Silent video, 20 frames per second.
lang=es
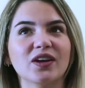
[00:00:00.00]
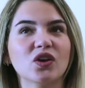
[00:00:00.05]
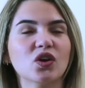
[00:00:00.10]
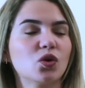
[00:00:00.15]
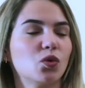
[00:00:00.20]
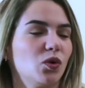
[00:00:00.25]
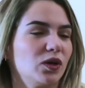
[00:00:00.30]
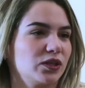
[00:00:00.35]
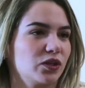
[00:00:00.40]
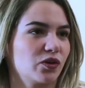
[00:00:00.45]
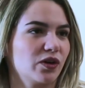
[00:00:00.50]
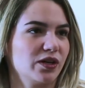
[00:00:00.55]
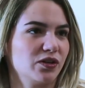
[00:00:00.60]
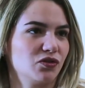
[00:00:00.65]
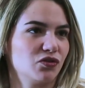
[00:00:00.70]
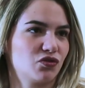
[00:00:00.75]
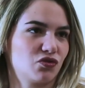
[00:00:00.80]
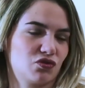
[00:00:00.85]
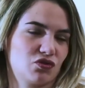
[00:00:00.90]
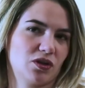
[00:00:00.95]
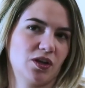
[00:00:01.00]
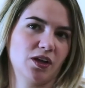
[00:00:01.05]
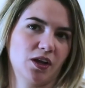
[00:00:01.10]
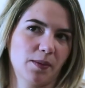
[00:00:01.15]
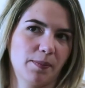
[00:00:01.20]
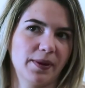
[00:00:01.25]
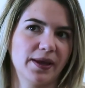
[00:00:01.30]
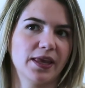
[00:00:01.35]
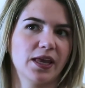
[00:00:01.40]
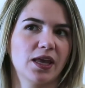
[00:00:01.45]
tengo cuatro años, en
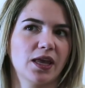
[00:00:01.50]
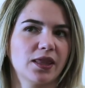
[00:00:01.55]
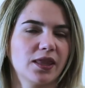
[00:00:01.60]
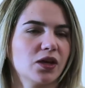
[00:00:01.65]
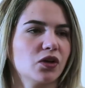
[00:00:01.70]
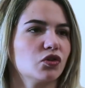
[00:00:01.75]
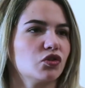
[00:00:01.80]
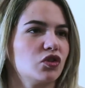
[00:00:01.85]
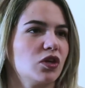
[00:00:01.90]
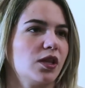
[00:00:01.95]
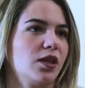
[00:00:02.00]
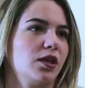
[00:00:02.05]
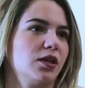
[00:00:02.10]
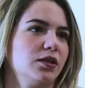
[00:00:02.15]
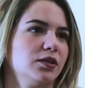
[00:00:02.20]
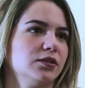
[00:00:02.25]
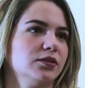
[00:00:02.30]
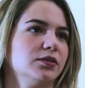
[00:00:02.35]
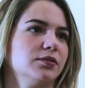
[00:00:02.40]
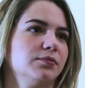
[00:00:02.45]
España ya tengo siete.